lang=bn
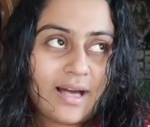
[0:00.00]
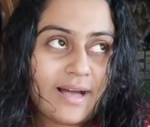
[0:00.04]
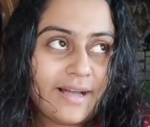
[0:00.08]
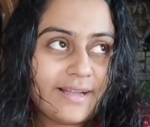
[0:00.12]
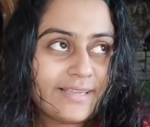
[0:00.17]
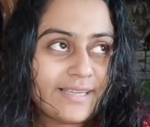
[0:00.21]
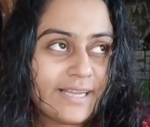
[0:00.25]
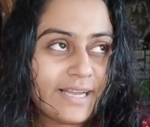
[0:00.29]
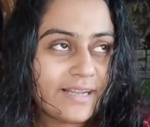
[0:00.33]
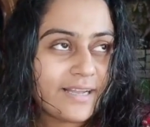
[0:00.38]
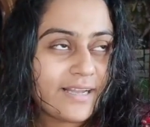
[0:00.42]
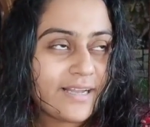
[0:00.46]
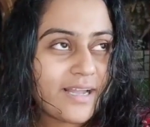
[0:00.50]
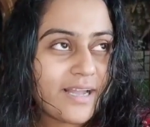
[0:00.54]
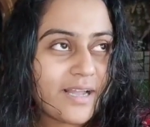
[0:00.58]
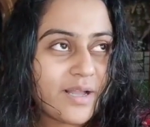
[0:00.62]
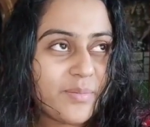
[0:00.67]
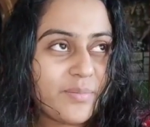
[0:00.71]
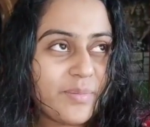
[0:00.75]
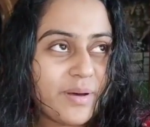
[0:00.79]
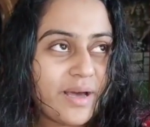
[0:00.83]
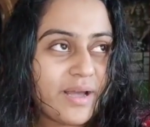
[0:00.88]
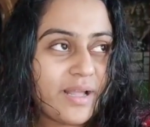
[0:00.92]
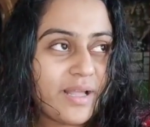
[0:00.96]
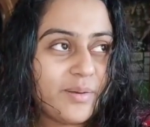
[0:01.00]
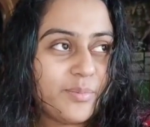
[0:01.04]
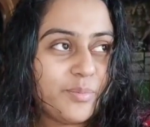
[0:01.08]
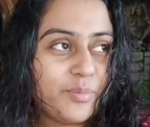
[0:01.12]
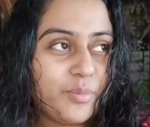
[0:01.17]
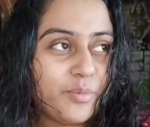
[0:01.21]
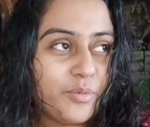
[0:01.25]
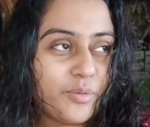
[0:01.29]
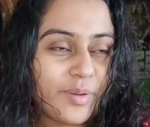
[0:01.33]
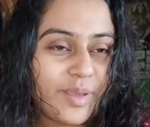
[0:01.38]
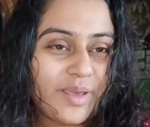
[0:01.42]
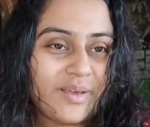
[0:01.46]
আর ঠান্ডা ঠান্ডা বাইরে
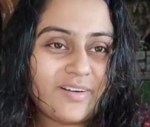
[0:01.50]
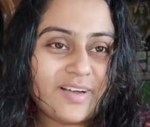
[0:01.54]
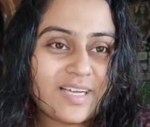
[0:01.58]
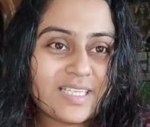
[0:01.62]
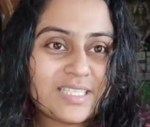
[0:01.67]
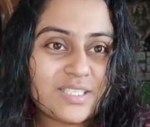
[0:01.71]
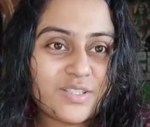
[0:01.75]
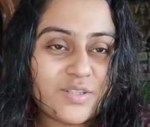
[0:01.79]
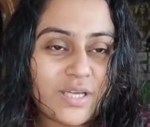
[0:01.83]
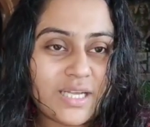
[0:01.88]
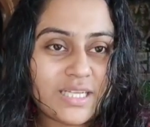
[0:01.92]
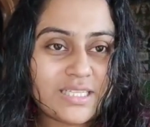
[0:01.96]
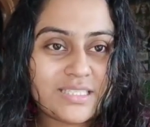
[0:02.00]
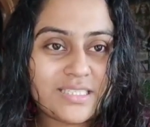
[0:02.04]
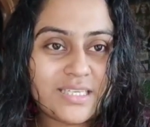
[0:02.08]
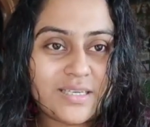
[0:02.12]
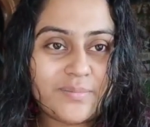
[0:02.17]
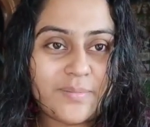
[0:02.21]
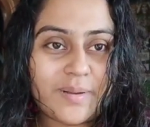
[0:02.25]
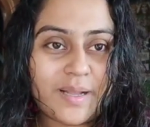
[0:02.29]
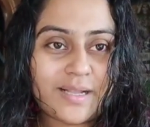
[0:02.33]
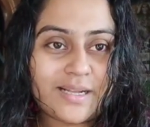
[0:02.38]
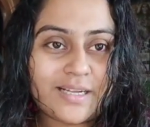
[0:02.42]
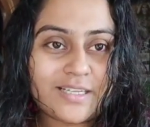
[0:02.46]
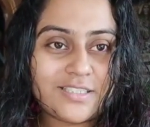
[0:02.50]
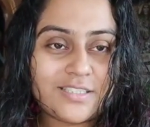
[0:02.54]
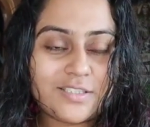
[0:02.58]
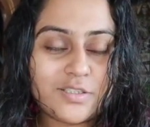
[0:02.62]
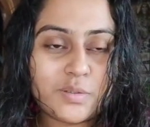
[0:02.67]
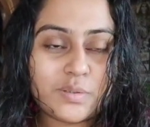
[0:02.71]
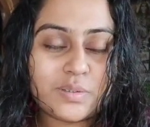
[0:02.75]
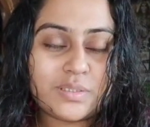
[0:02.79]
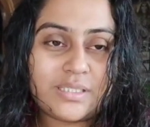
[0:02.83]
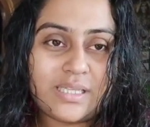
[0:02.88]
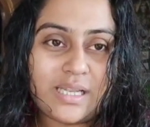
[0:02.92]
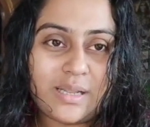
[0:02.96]
পড়ে গেছে তো আজকে মার কাছে
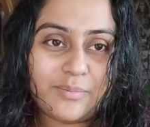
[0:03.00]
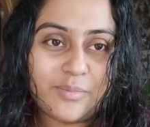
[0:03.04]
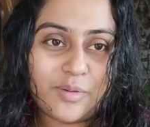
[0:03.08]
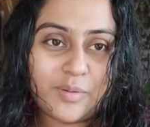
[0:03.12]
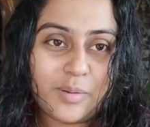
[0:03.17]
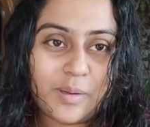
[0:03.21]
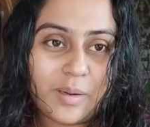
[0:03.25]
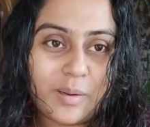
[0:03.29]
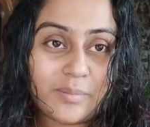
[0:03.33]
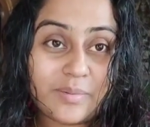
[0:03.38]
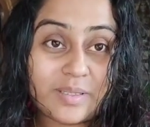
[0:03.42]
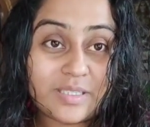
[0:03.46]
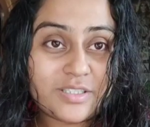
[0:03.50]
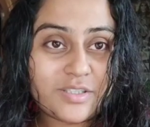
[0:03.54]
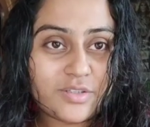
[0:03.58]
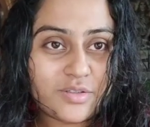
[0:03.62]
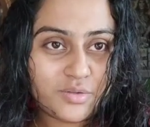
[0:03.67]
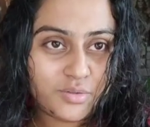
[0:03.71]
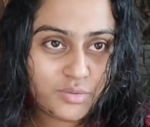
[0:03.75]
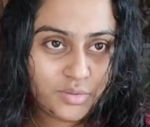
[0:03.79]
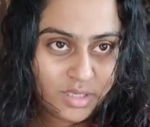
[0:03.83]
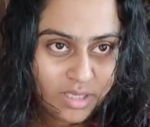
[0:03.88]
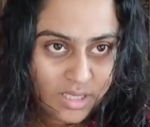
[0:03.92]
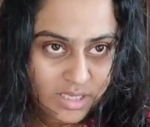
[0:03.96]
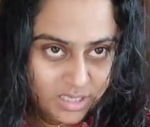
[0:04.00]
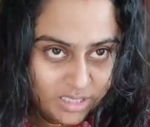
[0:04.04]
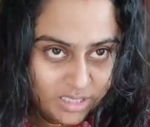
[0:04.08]
যখন ছিলাম তো বললাম আজকে একটু